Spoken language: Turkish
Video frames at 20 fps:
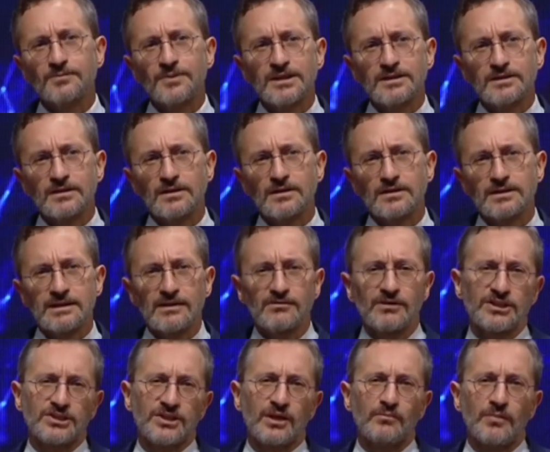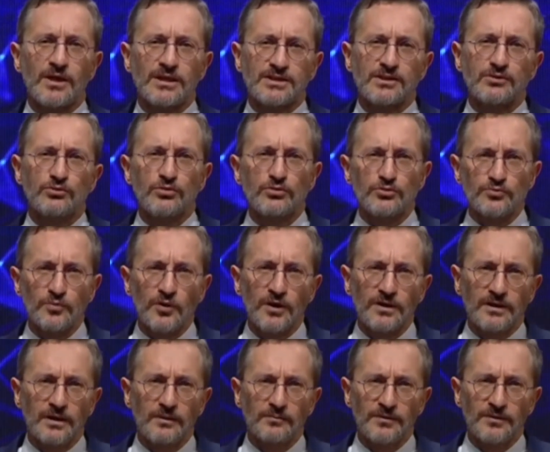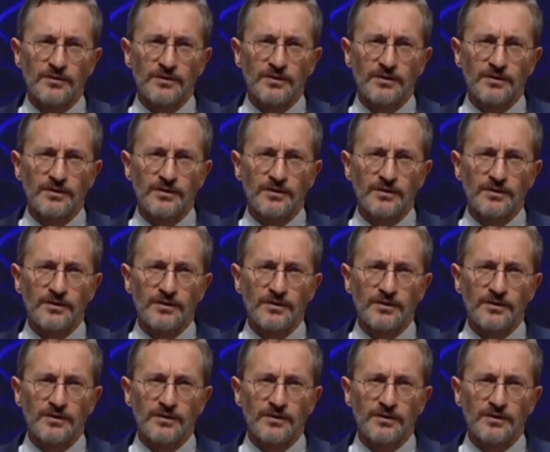bir savaştan bahsediyoruz bu anlamda.